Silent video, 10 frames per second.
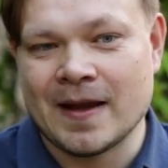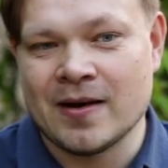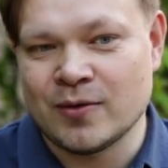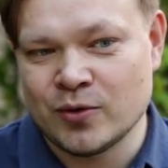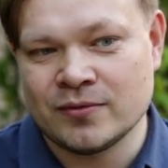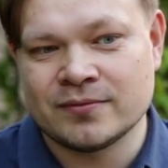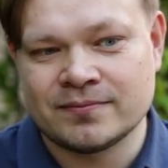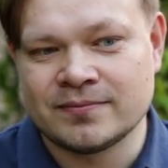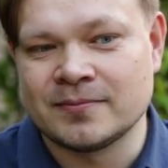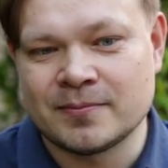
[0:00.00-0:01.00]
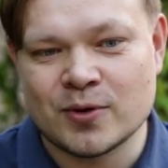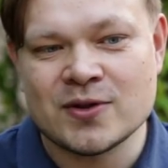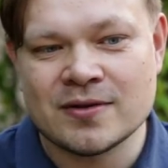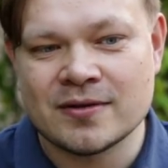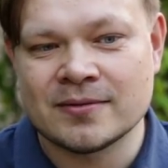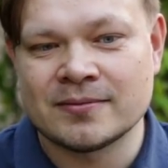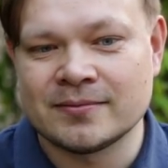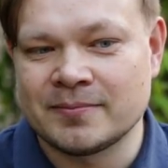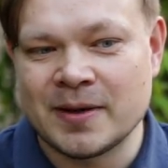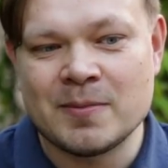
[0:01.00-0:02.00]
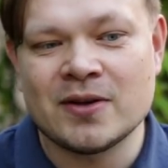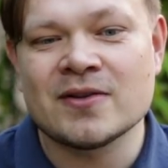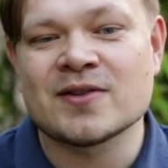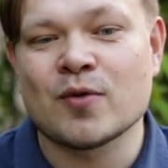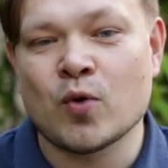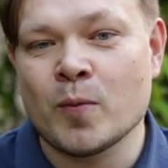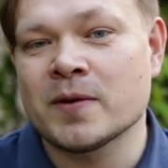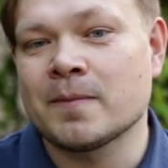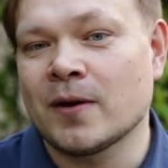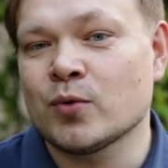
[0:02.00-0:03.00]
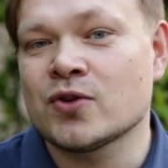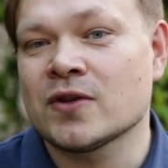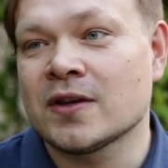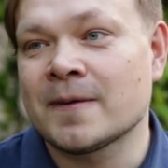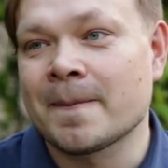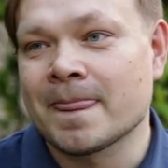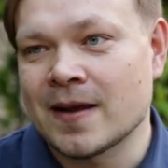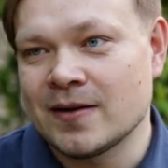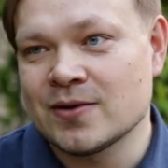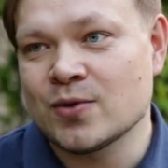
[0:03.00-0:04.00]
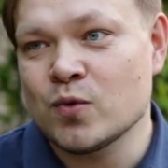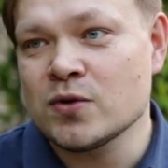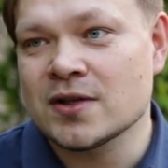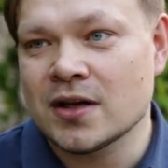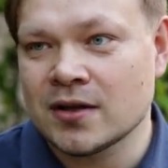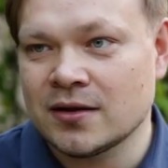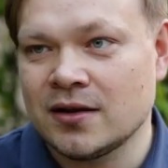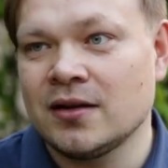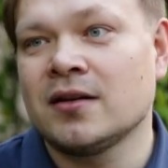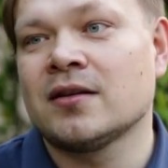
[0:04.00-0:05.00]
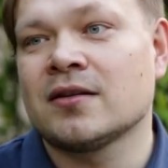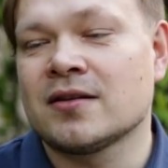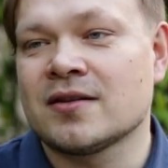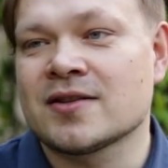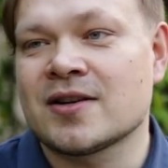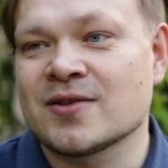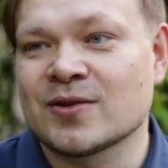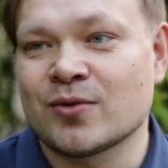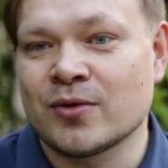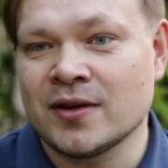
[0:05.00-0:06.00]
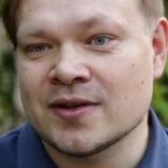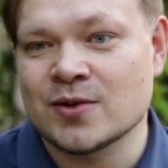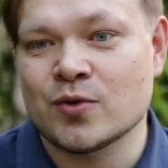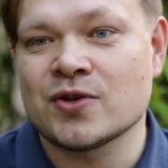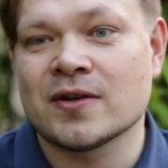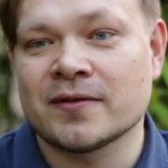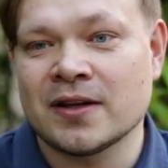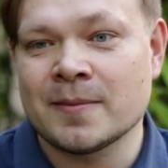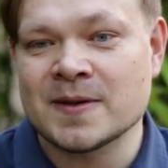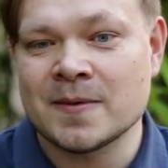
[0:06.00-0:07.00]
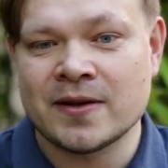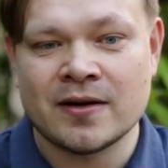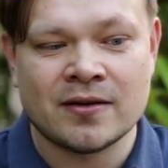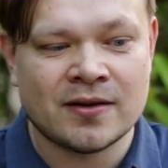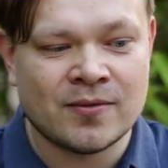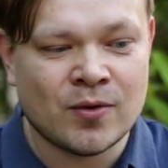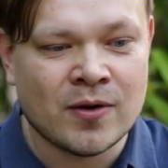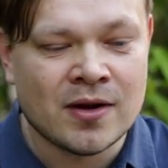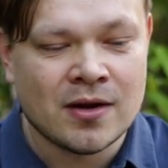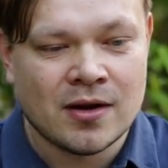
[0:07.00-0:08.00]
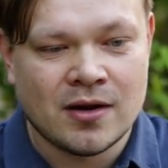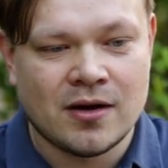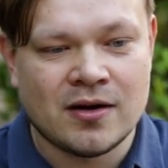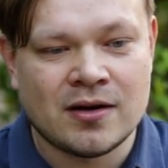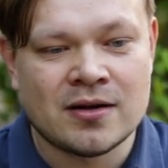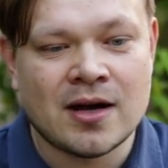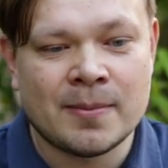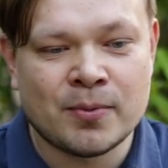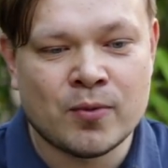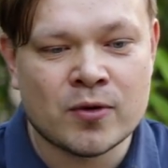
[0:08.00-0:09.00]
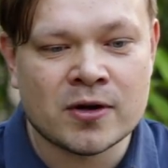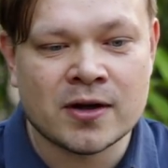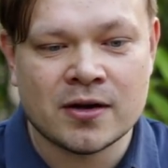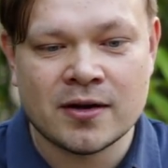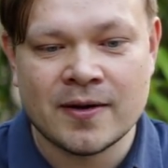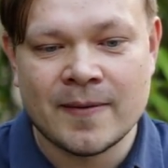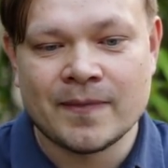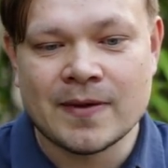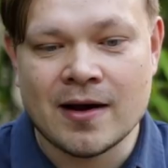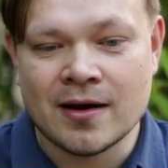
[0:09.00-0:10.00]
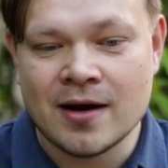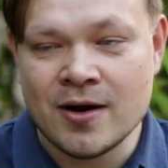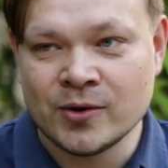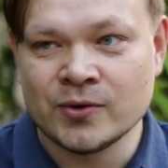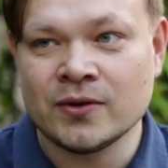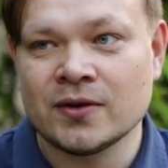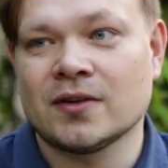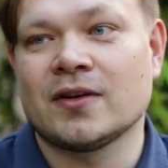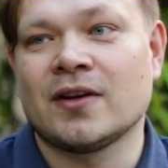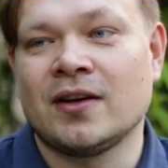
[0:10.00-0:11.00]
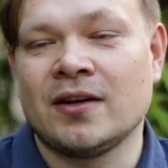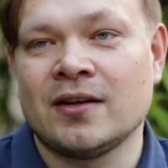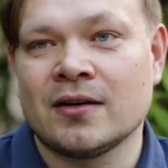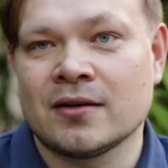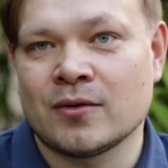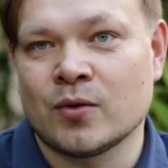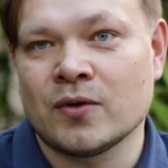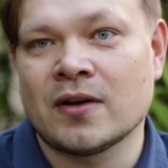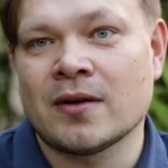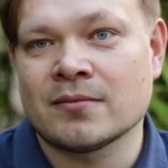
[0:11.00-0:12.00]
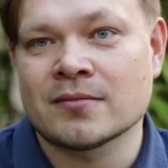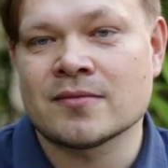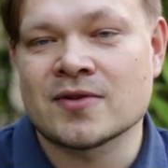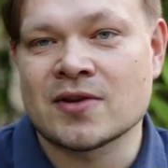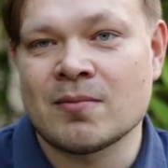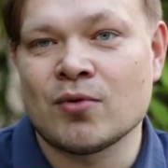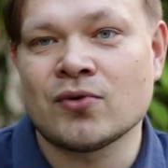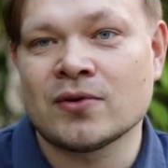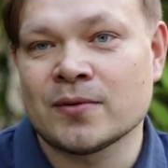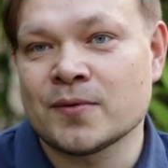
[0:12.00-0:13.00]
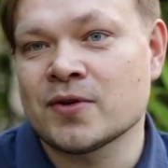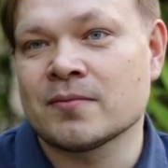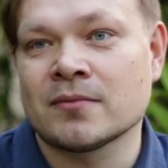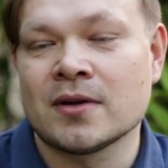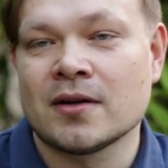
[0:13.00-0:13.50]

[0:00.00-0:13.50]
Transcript: Он просто применил свой опыт, полученный из курса и из разных других источников. И я посмотрел на его а, Upwork аккаунт, и он там заработал, в общем,